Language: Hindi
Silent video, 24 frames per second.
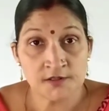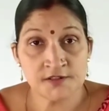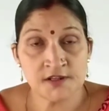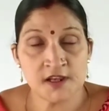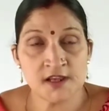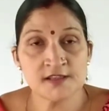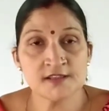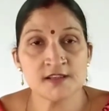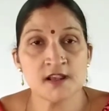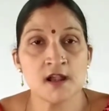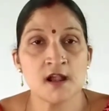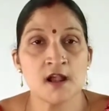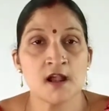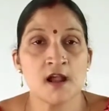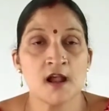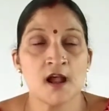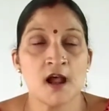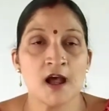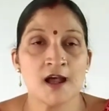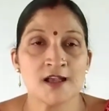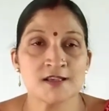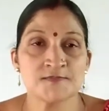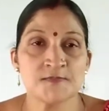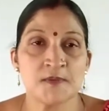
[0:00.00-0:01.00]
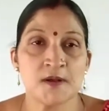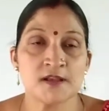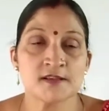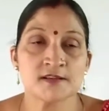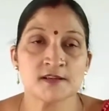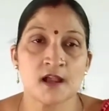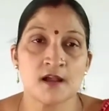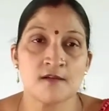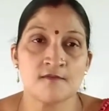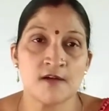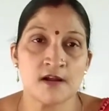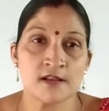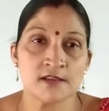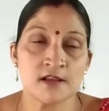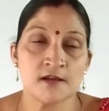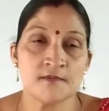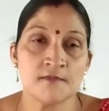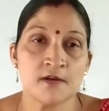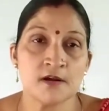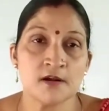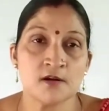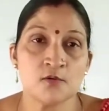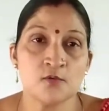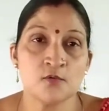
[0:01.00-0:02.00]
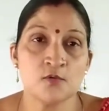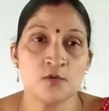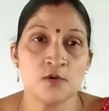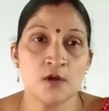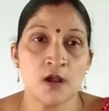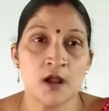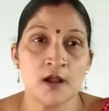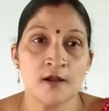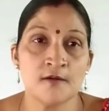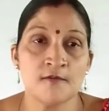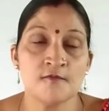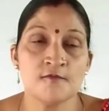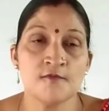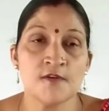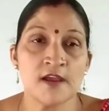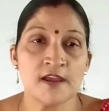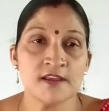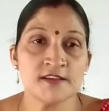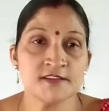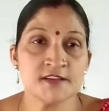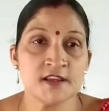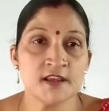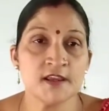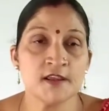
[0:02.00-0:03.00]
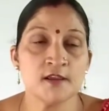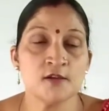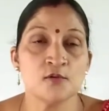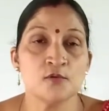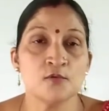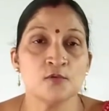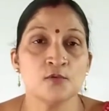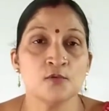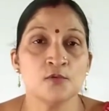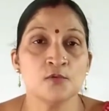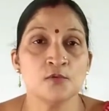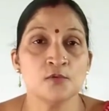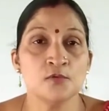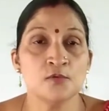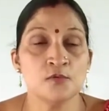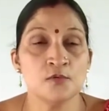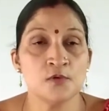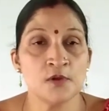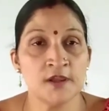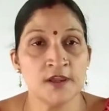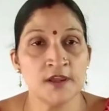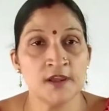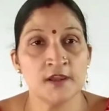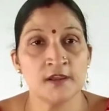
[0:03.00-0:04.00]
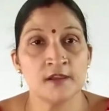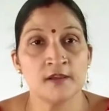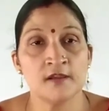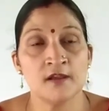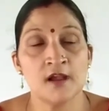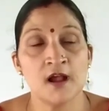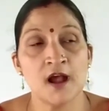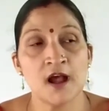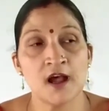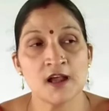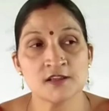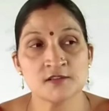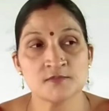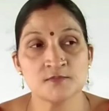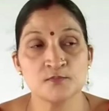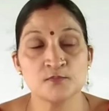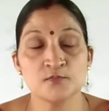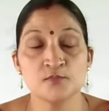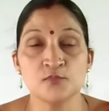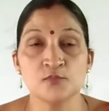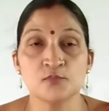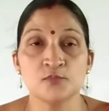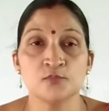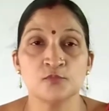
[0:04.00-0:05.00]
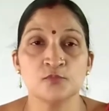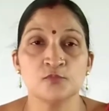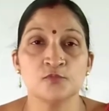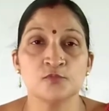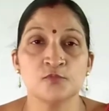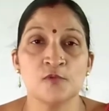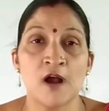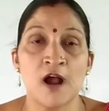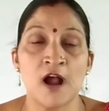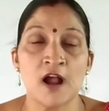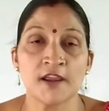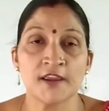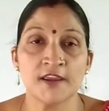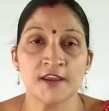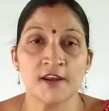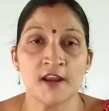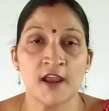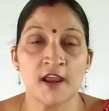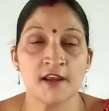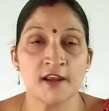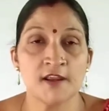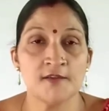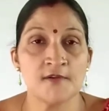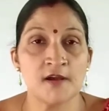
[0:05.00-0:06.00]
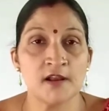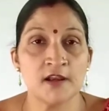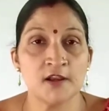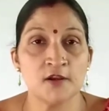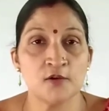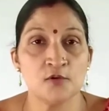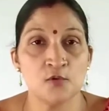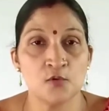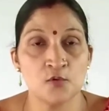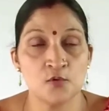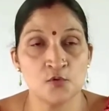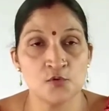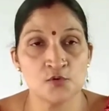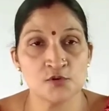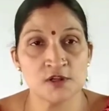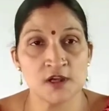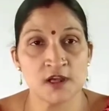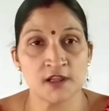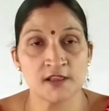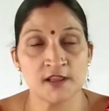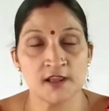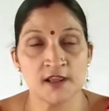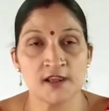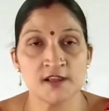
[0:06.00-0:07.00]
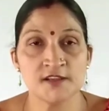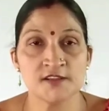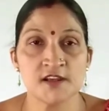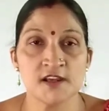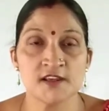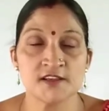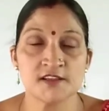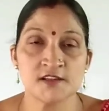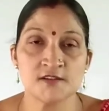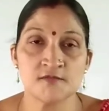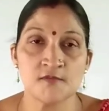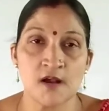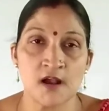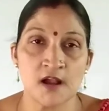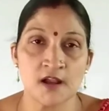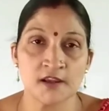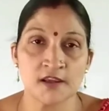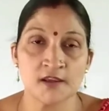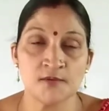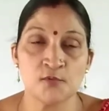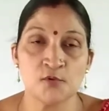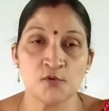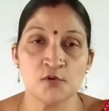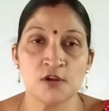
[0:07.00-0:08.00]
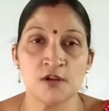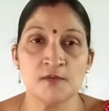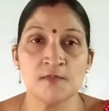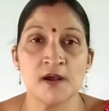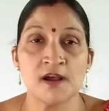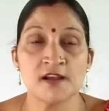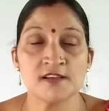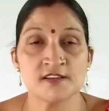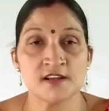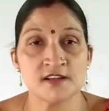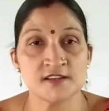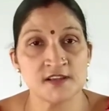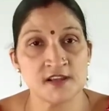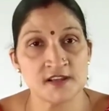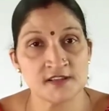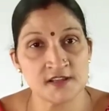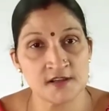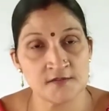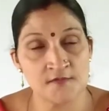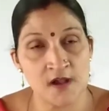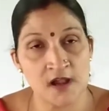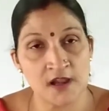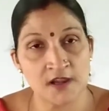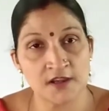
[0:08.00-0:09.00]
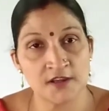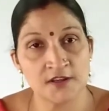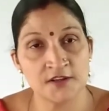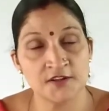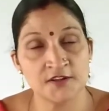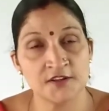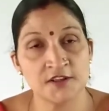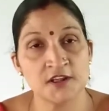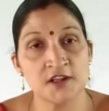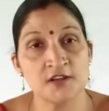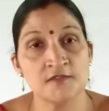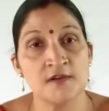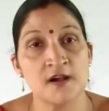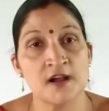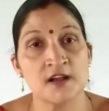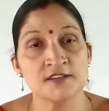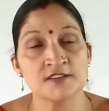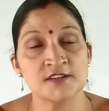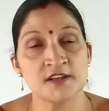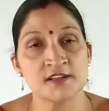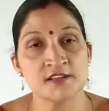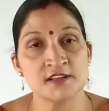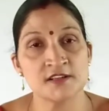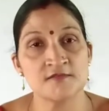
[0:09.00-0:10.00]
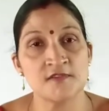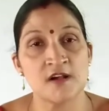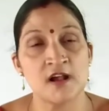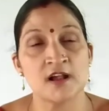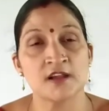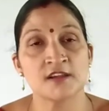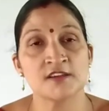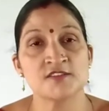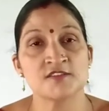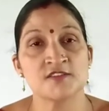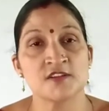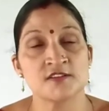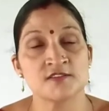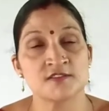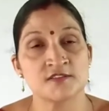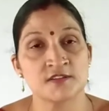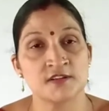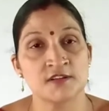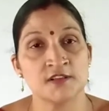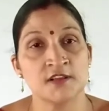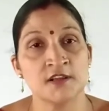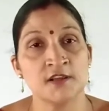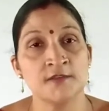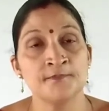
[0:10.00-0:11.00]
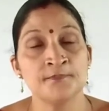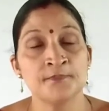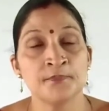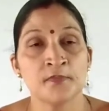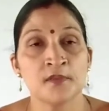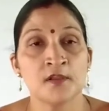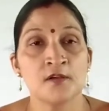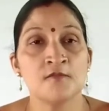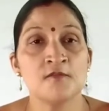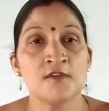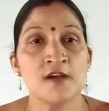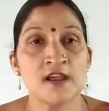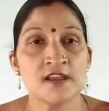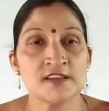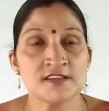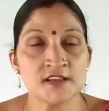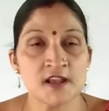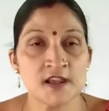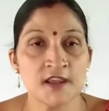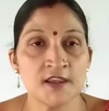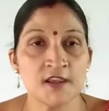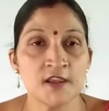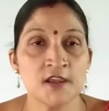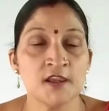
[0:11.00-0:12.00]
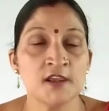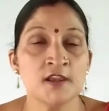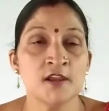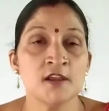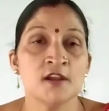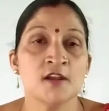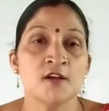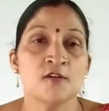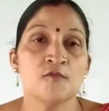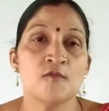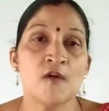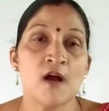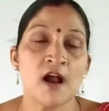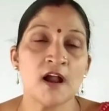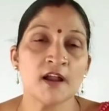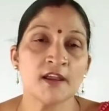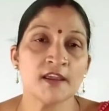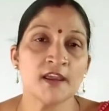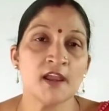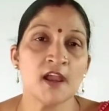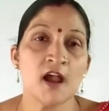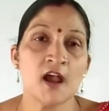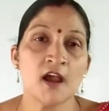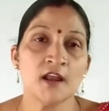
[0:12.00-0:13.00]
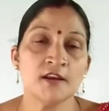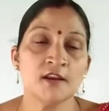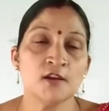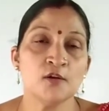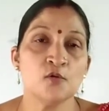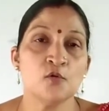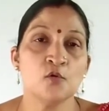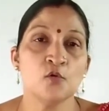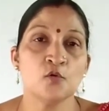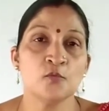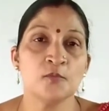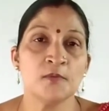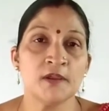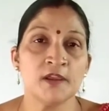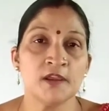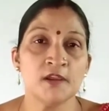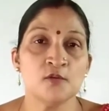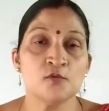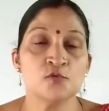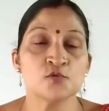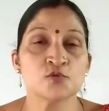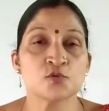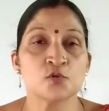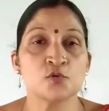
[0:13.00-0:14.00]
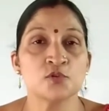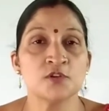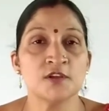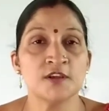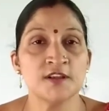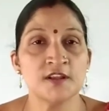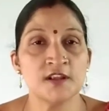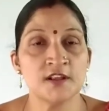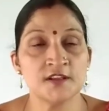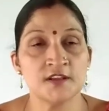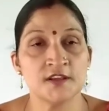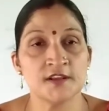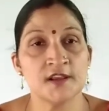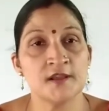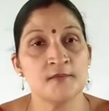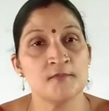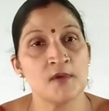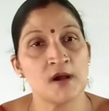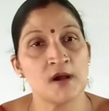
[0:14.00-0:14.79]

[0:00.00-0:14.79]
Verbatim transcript: जैसा आसपास का वातावरण होगा वैसे ही आस वहाँ के रहने वाले लोग हो जाते हैं जैसी वहाँ की बोली भाषा जैसे वहाँ के रीति रिवाज जैसी वहाँ की संस्कृति वैसा ही वहाँ के अन्य लोग भी उसको धीरे धीरे